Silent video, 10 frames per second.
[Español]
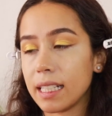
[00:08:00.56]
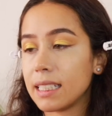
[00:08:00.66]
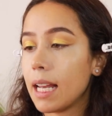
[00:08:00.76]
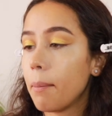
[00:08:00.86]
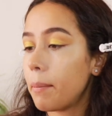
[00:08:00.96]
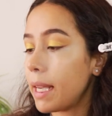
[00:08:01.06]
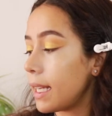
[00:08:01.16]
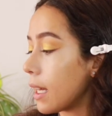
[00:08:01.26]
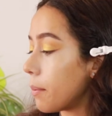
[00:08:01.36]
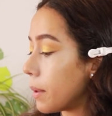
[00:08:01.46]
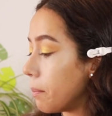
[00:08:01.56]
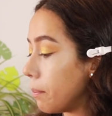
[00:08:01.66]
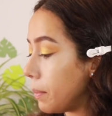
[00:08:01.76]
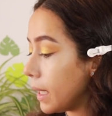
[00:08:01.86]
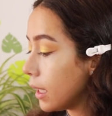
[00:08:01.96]
que es la Makeup
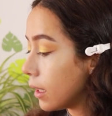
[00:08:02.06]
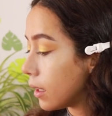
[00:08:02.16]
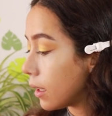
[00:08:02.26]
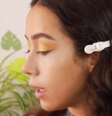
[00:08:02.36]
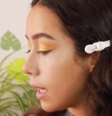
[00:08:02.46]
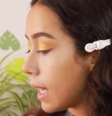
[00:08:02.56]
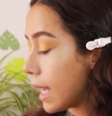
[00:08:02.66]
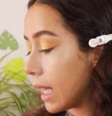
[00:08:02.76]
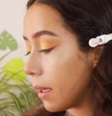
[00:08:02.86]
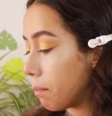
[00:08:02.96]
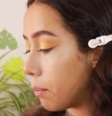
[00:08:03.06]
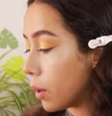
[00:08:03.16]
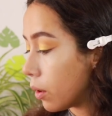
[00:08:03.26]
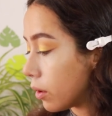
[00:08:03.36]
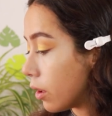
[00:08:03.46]
B, A,
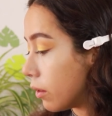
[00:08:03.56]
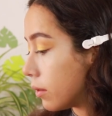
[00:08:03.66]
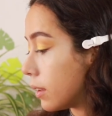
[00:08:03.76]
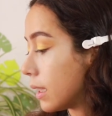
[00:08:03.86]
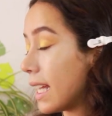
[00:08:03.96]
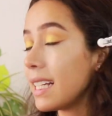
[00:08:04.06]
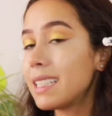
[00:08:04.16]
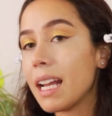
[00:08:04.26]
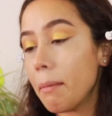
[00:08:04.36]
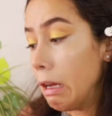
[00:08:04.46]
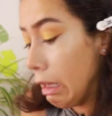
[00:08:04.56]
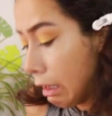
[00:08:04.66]
no, que es la...